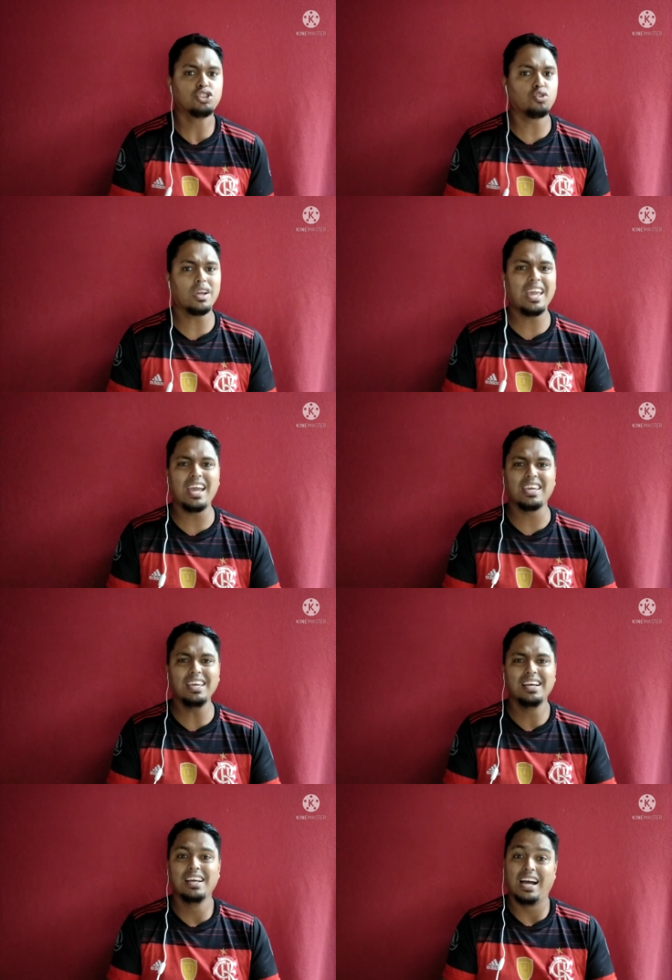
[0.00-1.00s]
Só que
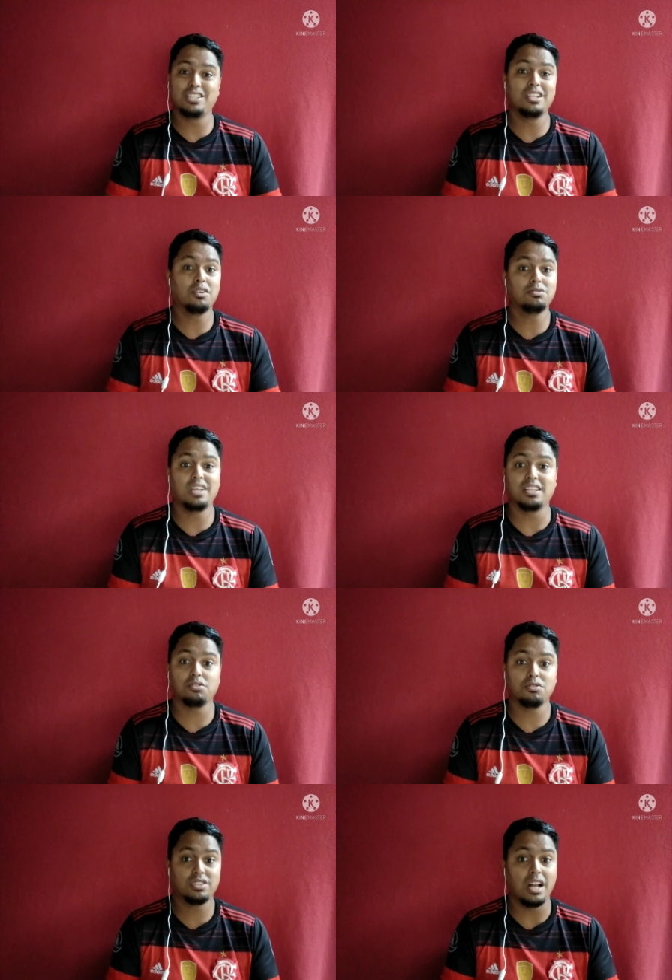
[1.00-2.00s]
aí as
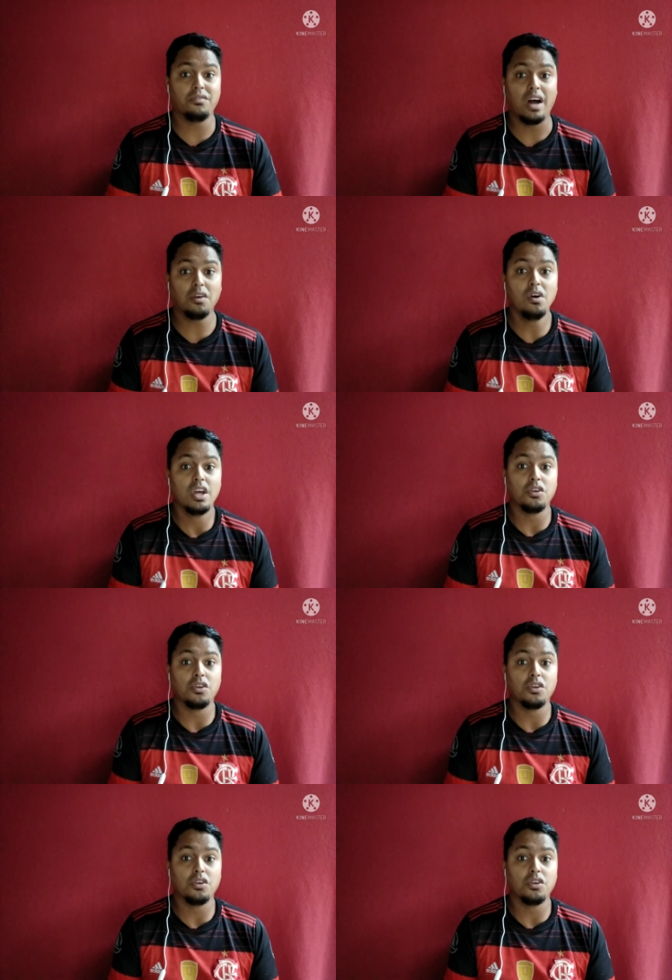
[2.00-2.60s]
negociações travaram